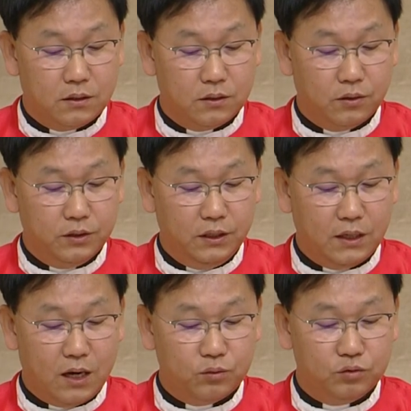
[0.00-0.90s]
그러니
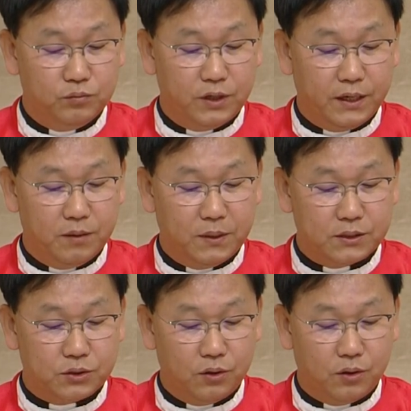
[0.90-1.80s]
한국 문화에
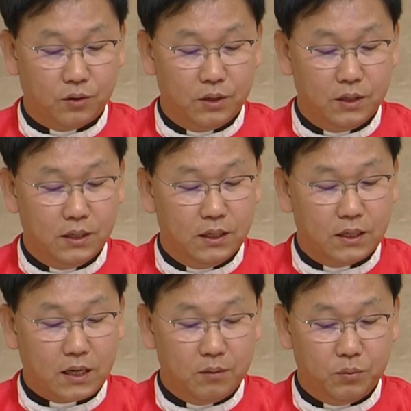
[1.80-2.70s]
맞춰
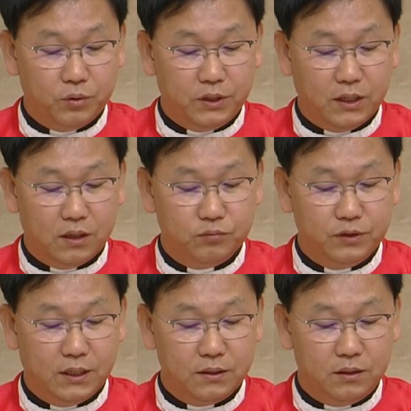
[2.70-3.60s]
캄보디아
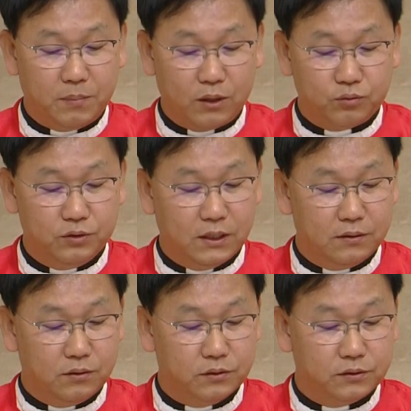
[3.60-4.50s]
문화를
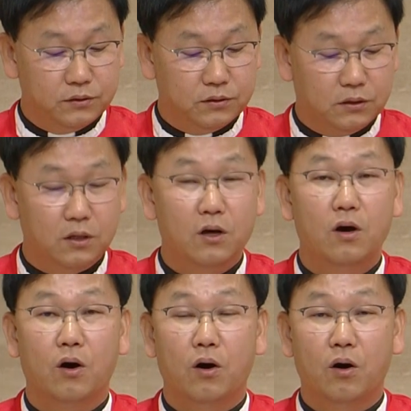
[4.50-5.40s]
바꾼다는 것은
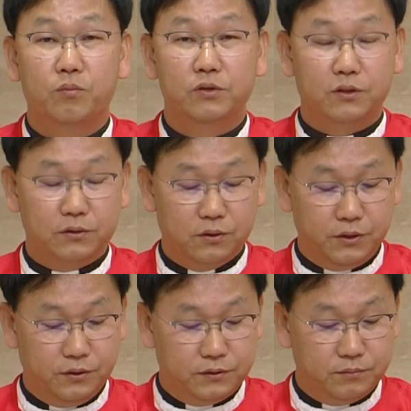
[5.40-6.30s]

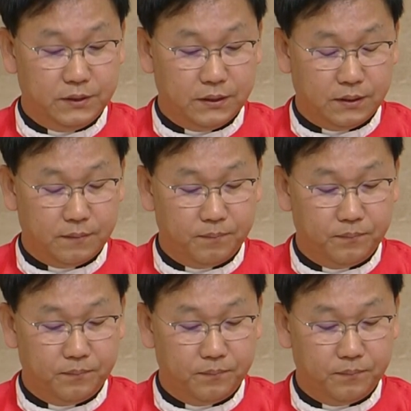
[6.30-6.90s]
어불성설이었습니다.